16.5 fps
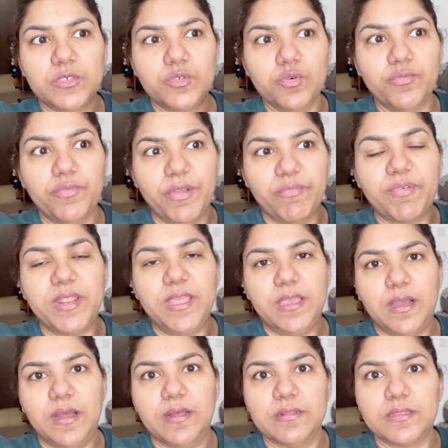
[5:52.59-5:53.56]
टू फिफ्टी
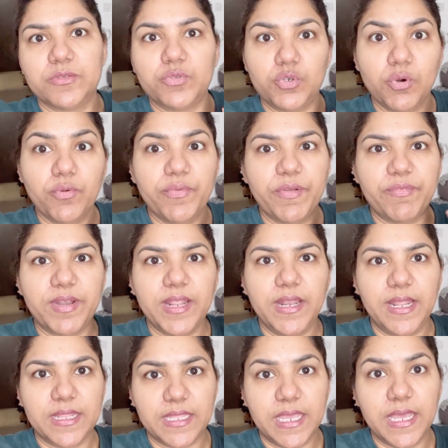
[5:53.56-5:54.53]
हाँ टू फिफ्टी
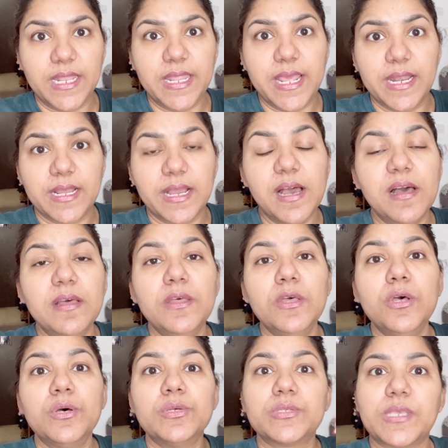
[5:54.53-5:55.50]
लेते हैं नेल का
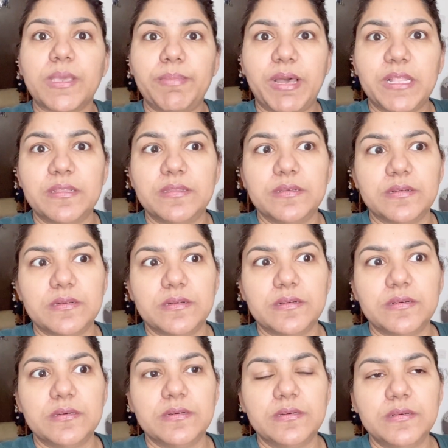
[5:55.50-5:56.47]
उसके बाद
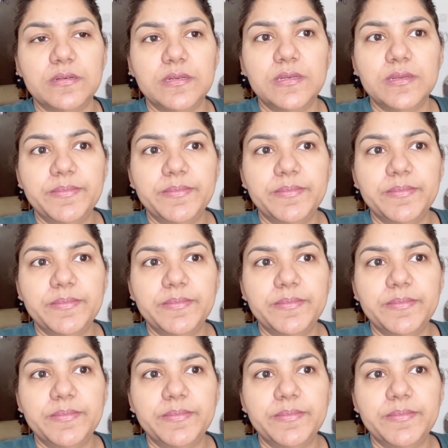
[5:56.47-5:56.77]
uh,